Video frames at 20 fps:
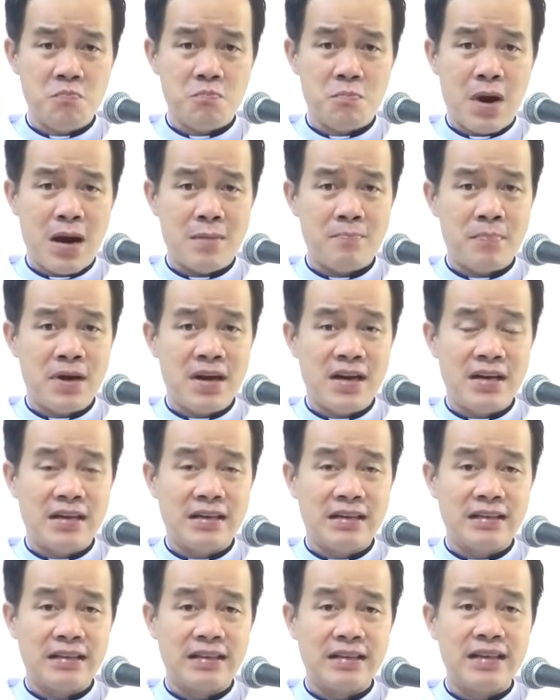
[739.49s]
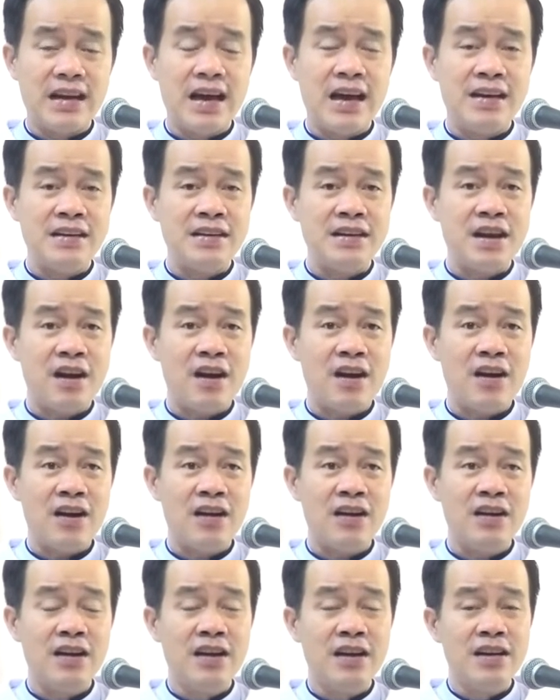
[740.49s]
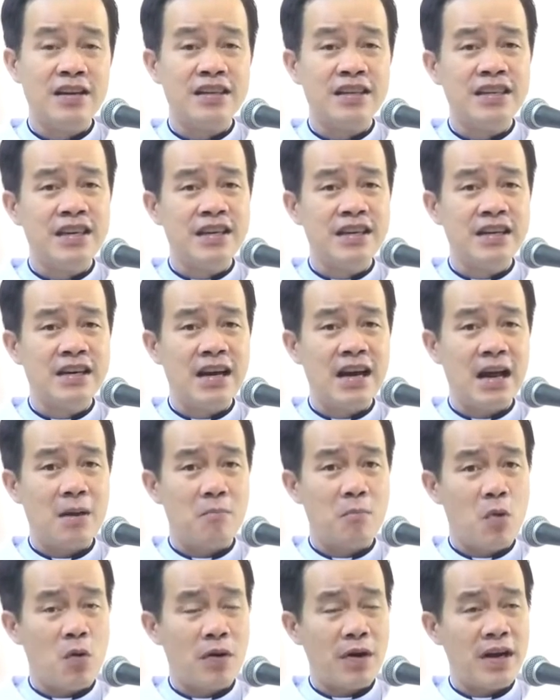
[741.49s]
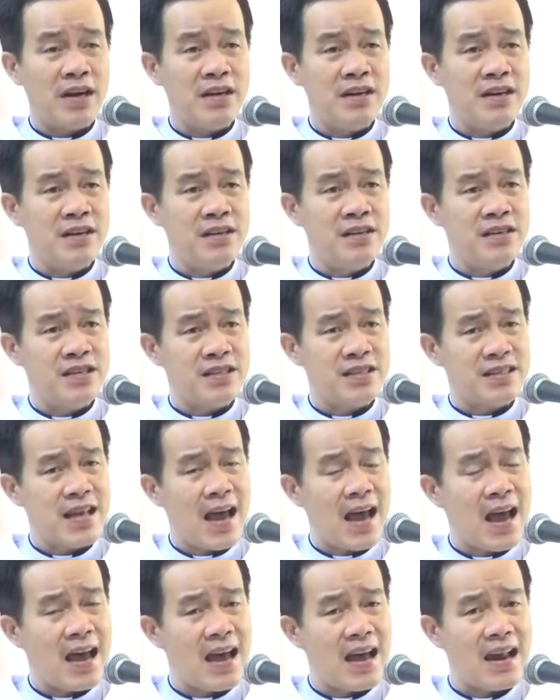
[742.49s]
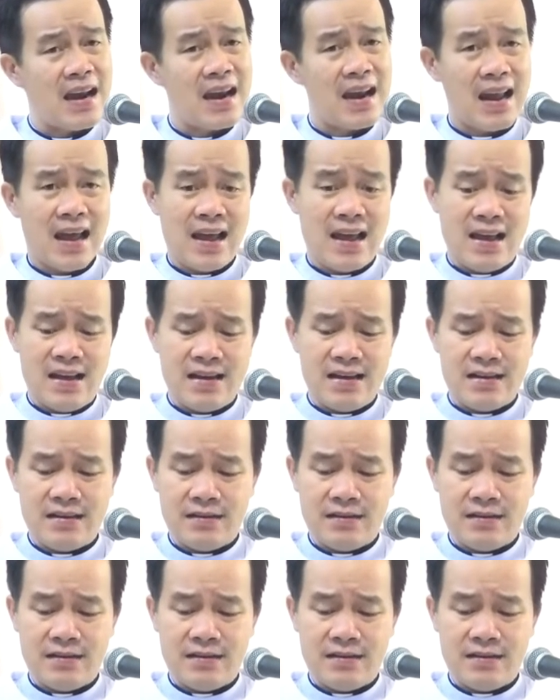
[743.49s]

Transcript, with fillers: mà mình đến đó như là một cái nơi xa lạ